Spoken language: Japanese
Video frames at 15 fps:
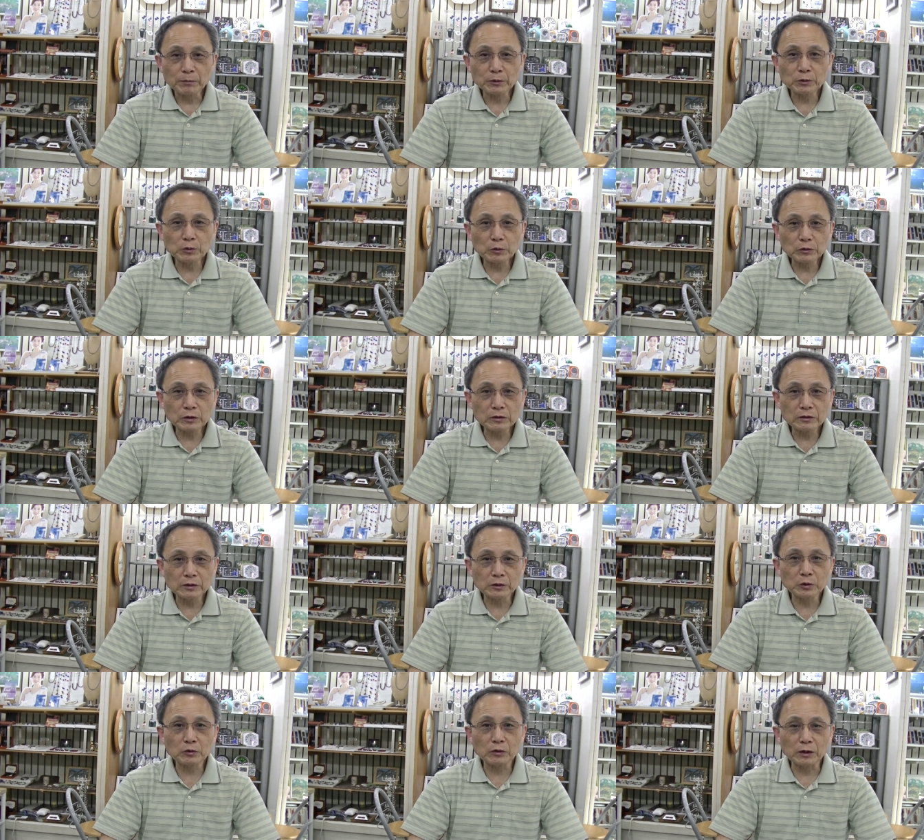そのことについ
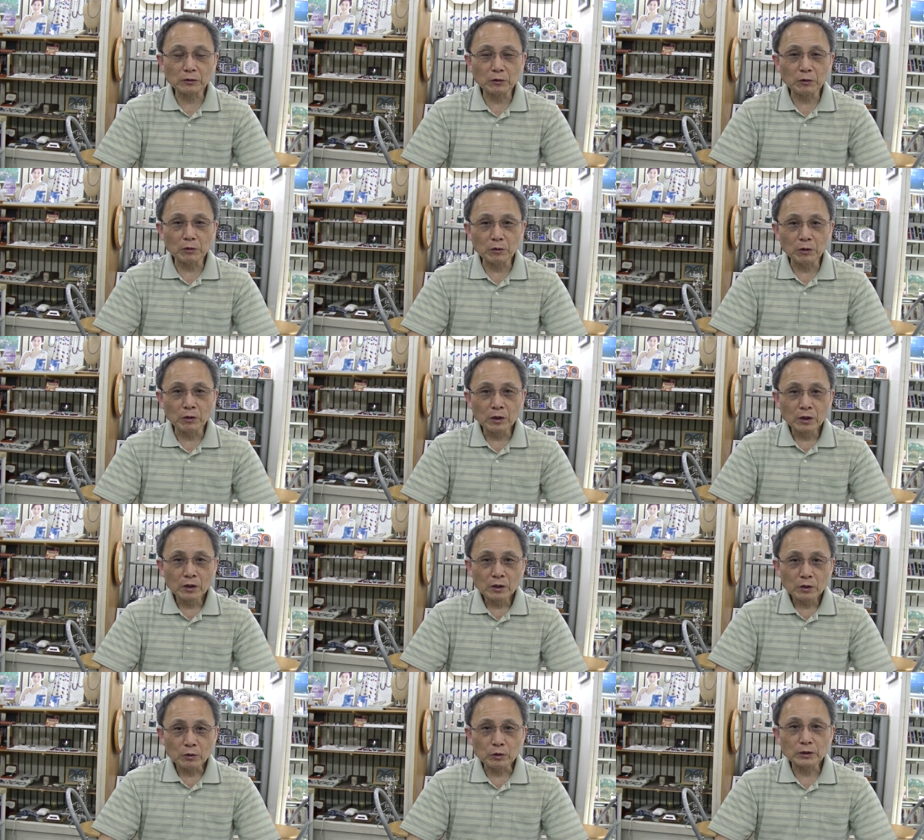てちょっとあの
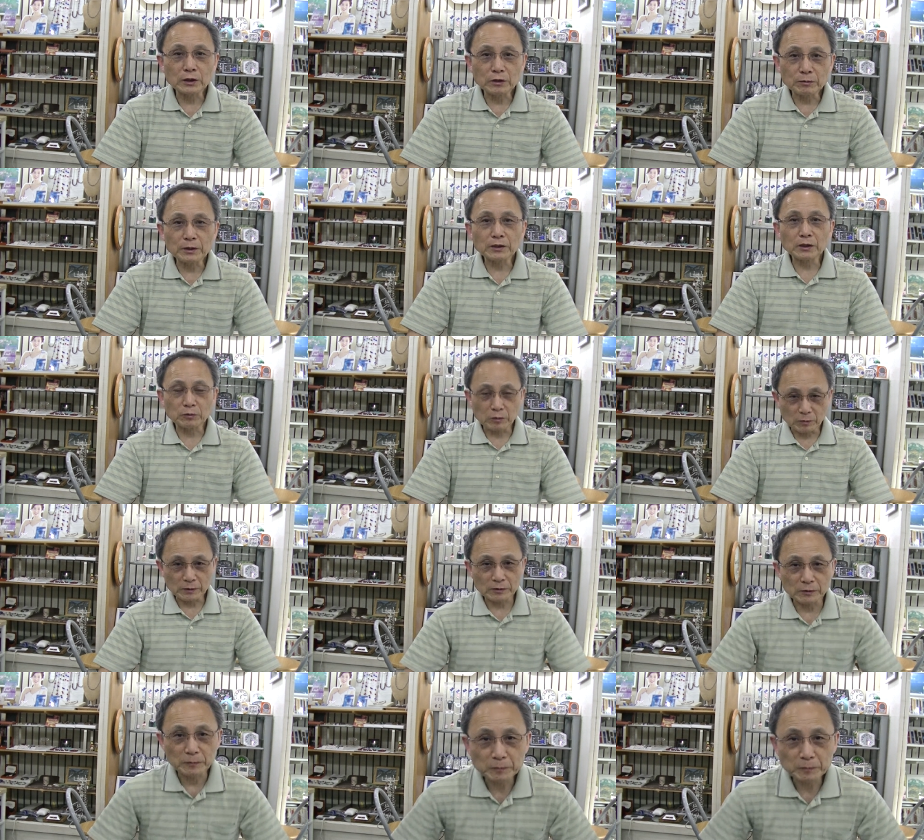ご説明したいと思います